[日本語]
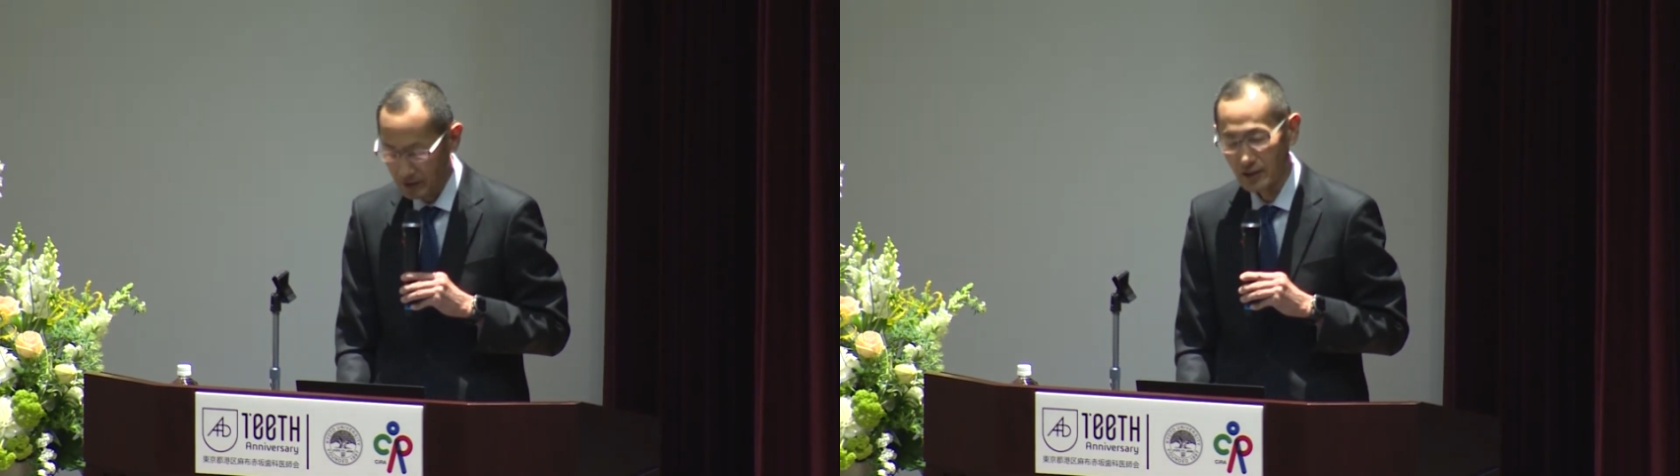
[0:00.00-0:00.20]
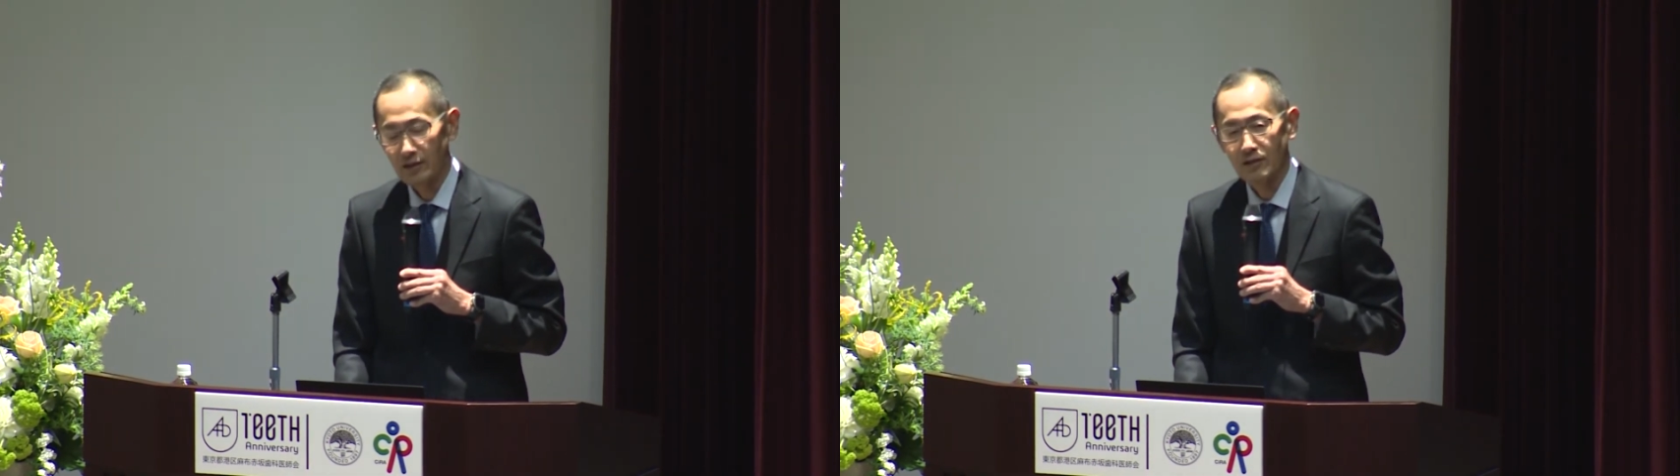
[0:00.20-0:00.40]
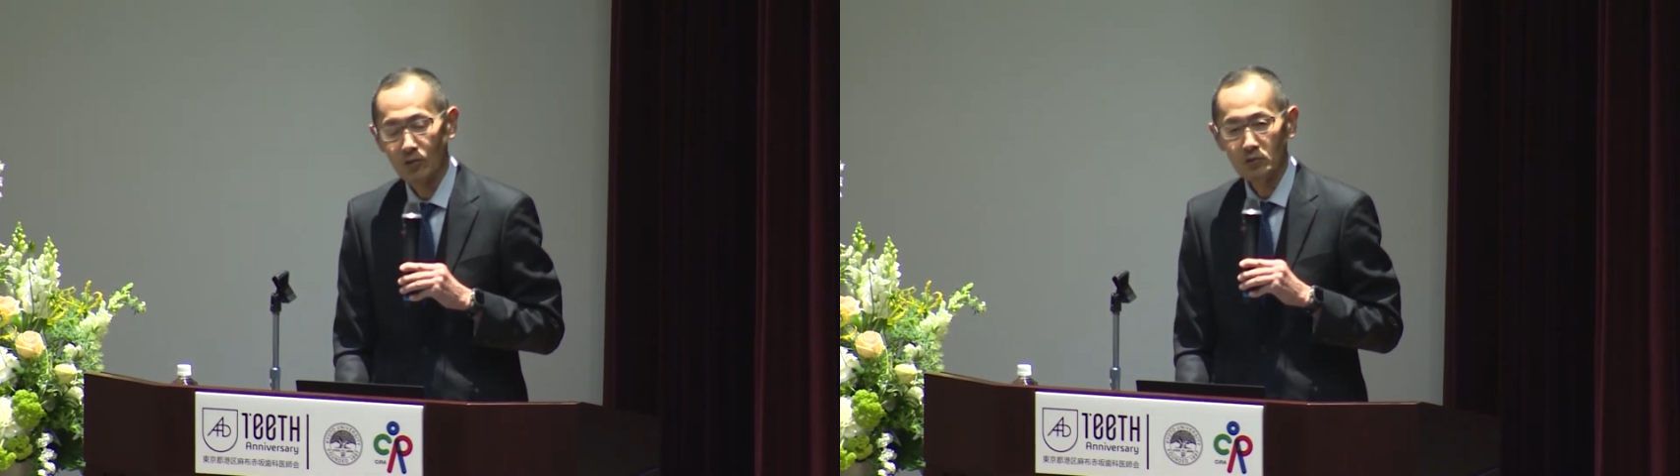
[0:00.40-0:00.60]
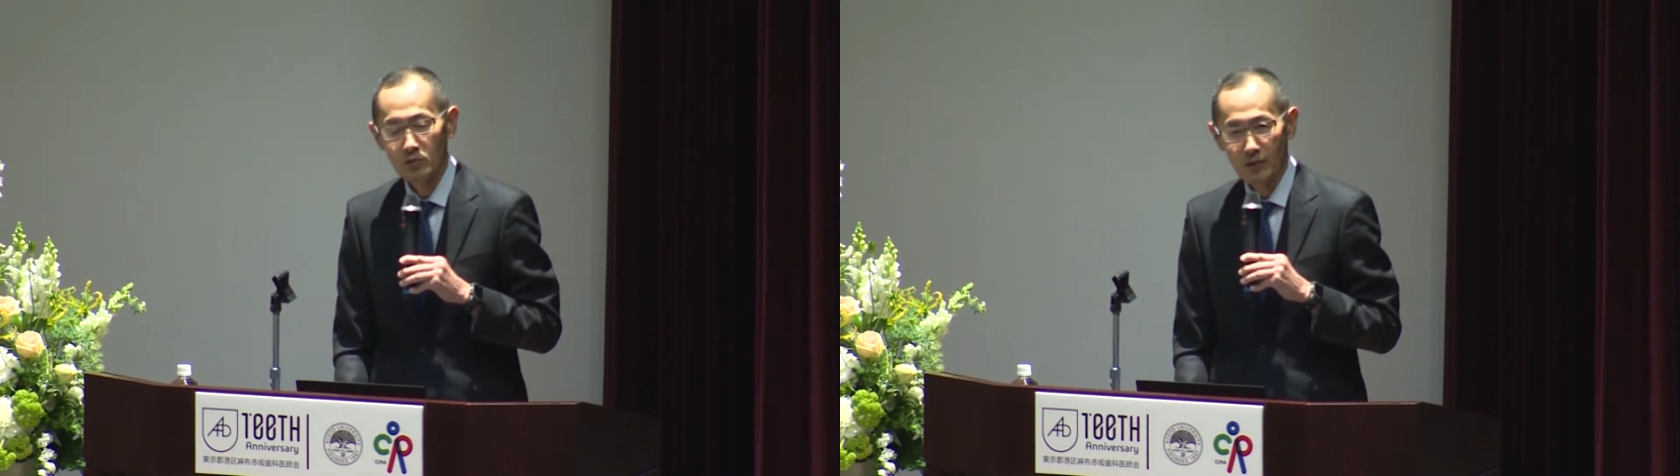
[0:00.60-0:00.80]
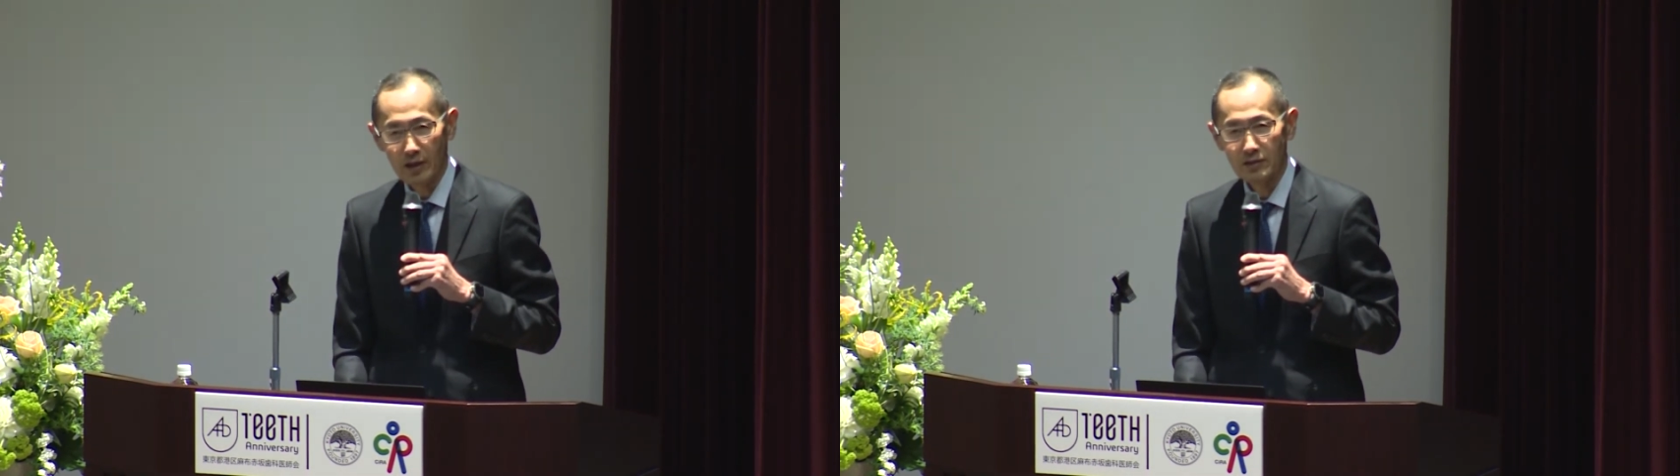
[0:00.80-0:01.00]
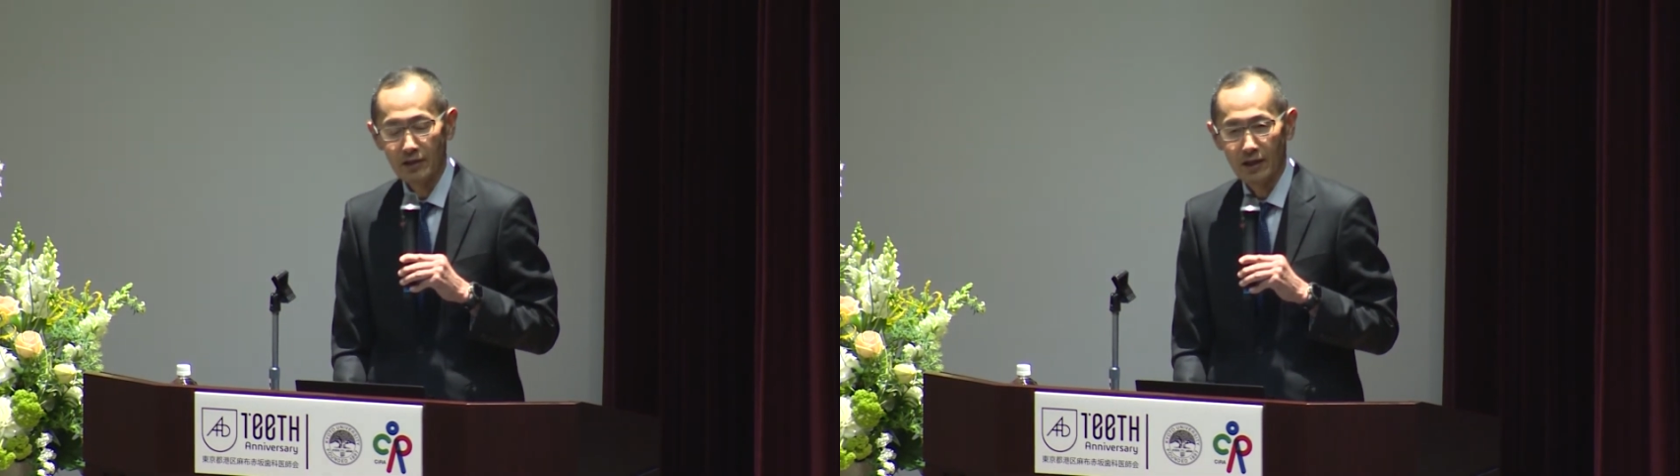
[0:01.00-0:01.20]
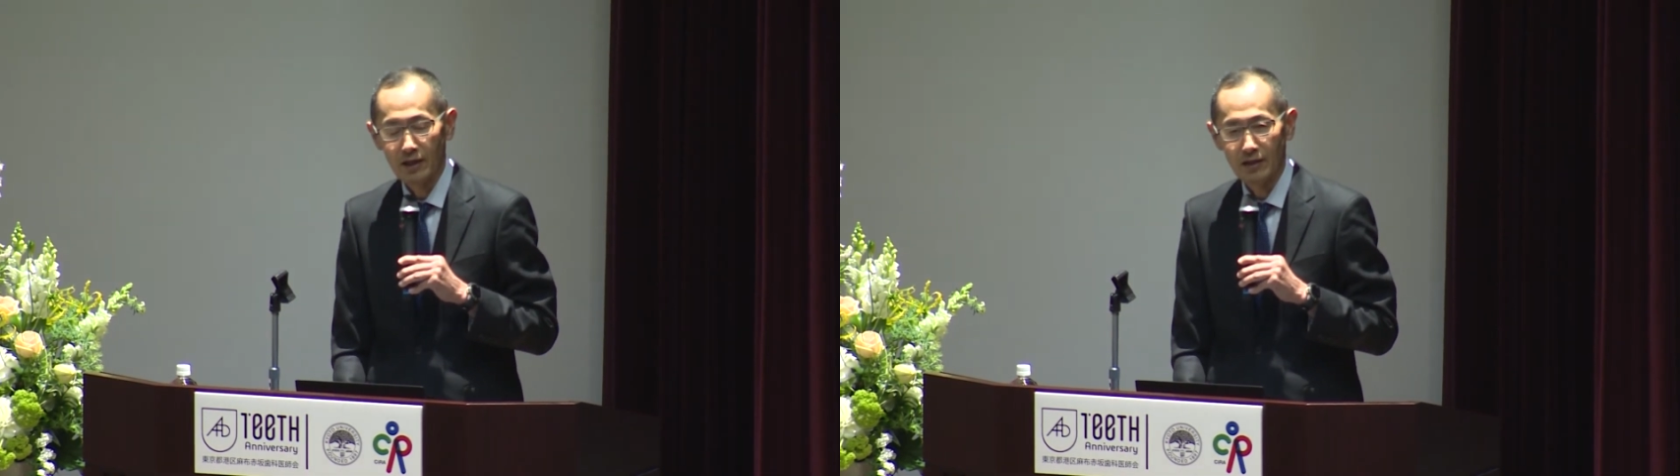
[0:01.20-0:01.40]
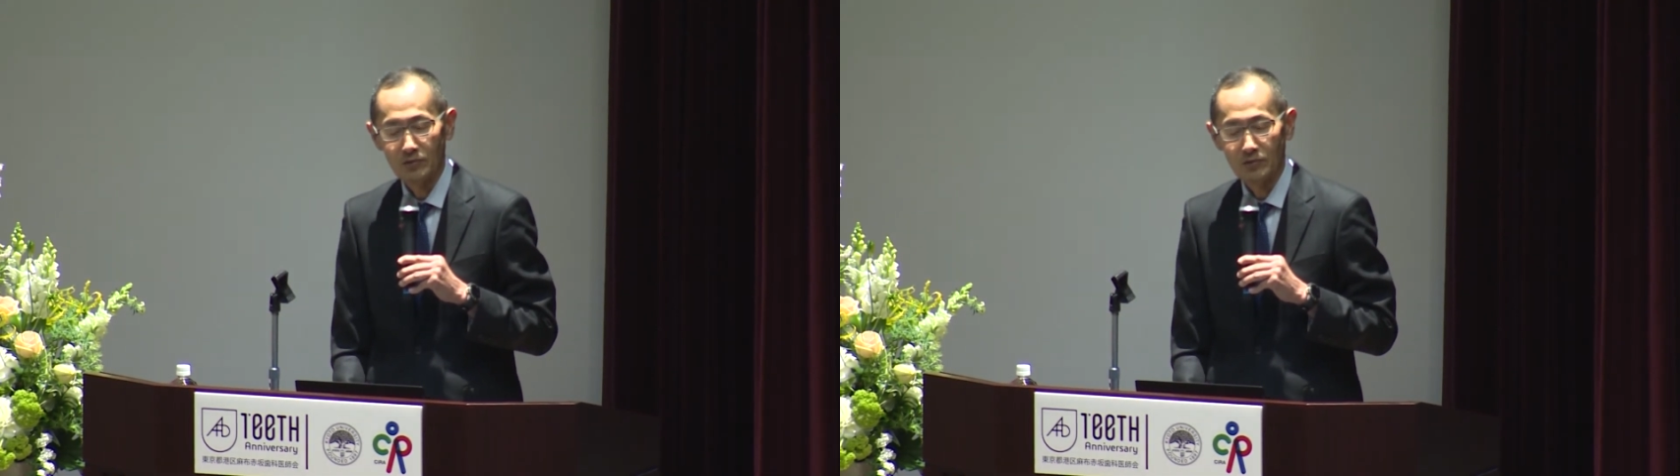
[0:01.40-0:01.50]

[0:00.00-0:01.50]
で今度は相手が